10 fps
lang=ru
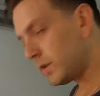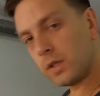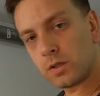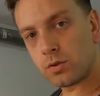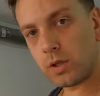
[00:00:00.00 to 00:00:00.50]

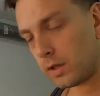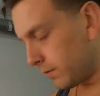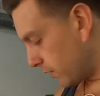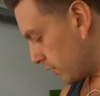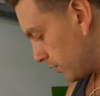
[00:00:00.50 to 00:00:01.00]
сюда в
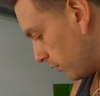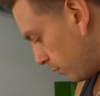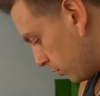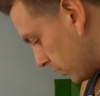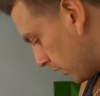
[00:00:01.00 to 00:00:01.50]
качестве
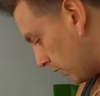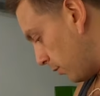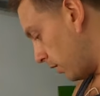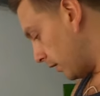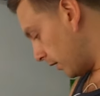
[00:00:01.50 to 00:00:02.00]
впуска.
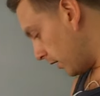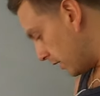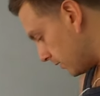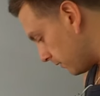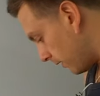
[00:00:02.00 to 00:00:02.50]
Карбюратор
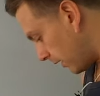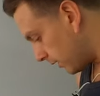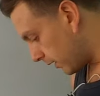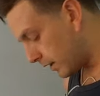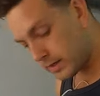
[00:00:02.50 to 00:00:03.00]
есть,
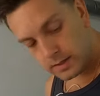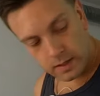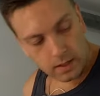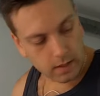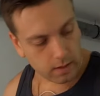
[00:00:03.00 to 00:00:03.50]
вариатор есть.
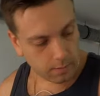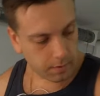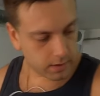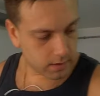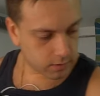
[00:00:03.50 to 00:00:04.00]

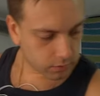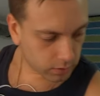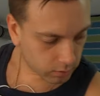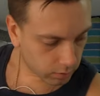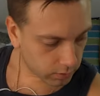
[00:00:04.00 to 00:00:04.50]
Ремень здесь вот
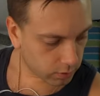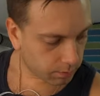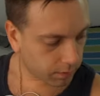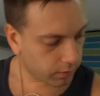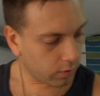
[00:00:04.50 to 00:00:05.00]
такой вот
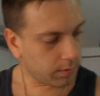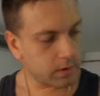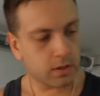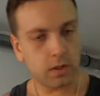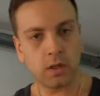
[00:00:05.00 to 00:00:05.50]

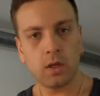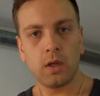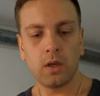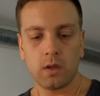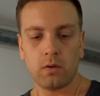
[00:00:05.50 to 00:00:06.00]
топ-перформанс.
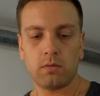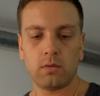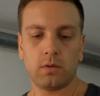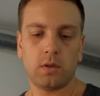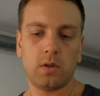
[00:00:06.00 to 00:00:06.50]

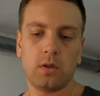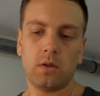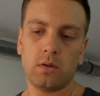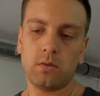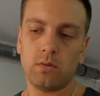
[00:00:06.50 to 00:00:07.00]
Вот.
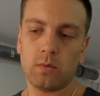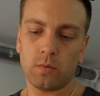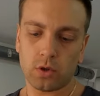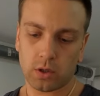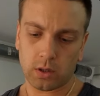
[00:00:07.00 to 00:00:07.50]
Ну,
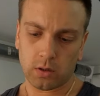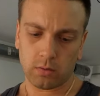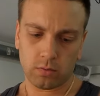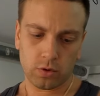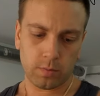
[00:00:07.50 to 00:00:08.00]
немножко так
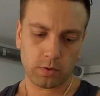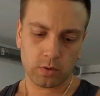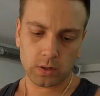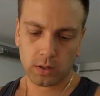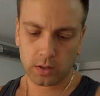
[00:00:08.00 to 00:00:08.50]
он уже
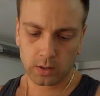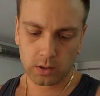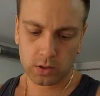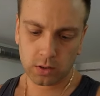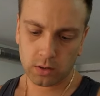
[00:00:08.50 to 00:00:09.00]
подустал,
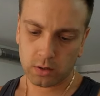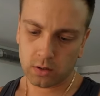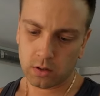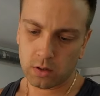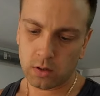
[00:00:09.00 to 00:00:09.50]
конечно.
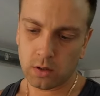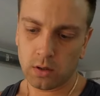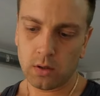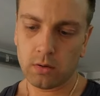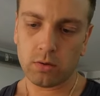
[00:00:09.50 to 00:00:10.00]

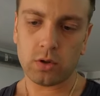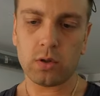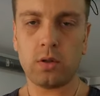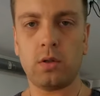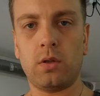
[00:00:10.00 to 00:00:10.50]
Уже
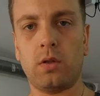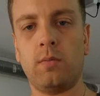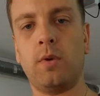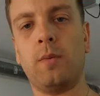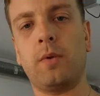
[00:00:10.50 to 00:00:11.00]

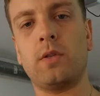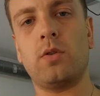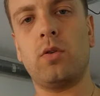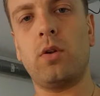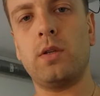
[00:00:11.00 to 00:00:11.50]
эмблемки
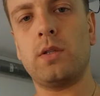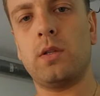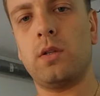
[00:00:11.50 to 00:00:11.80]
стерлись.